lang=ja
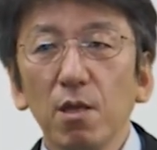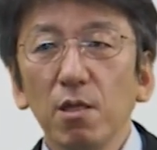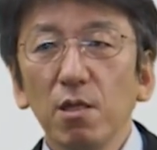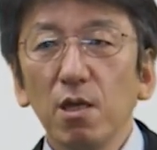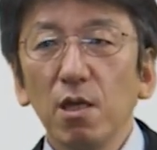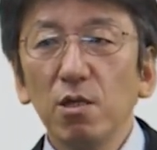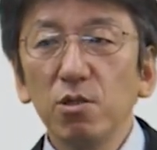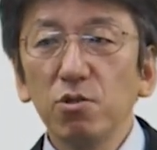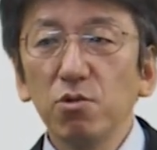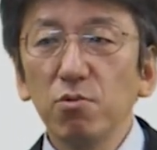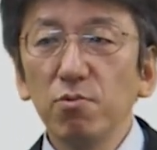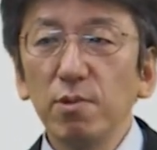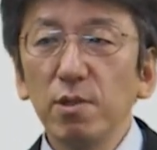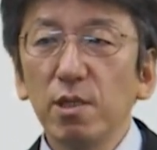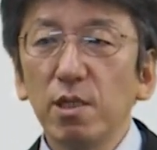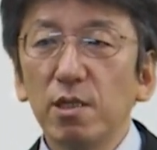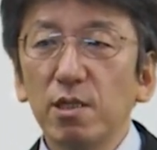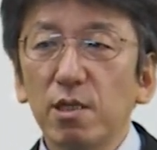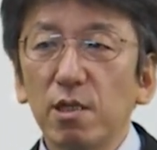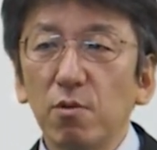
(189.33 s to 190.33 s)
で、発症部位
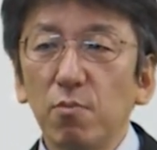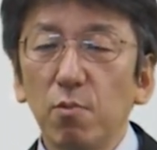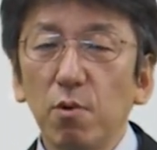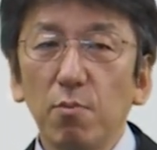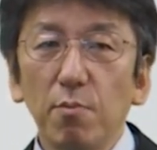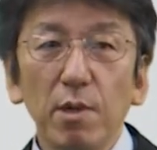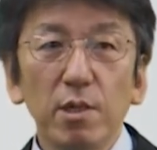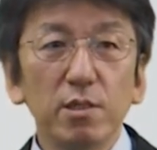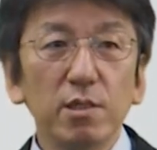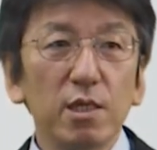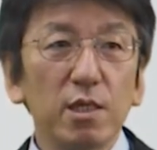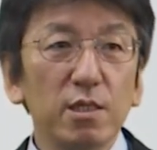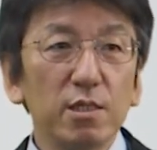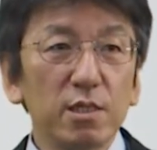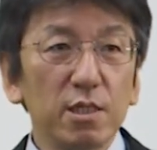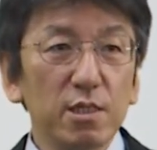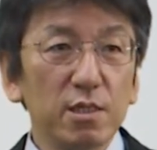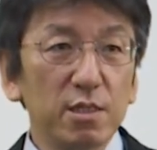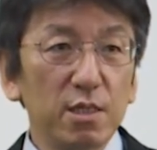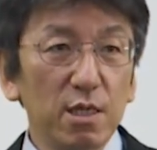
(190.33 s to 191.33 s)
ですけども、まあ、全
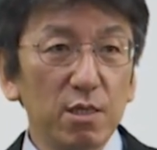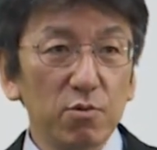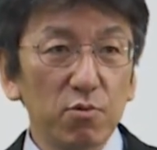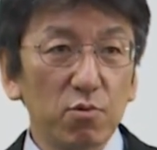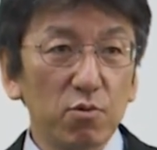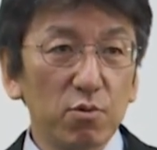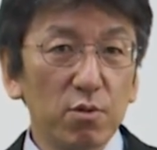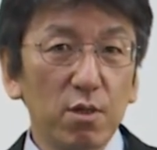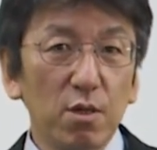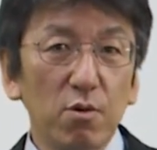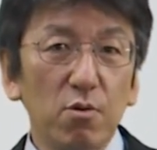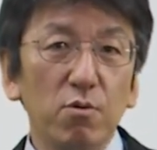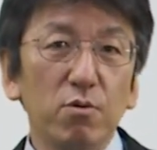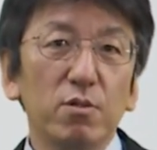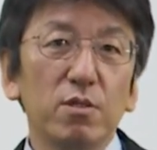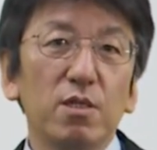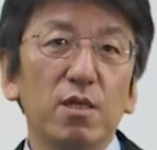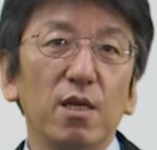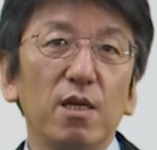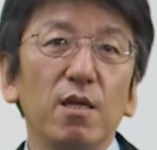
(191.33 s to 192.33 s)
身性のことが多
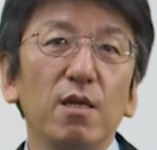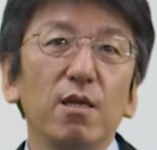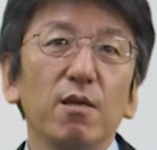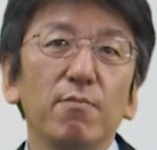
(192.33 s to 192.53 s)
くて、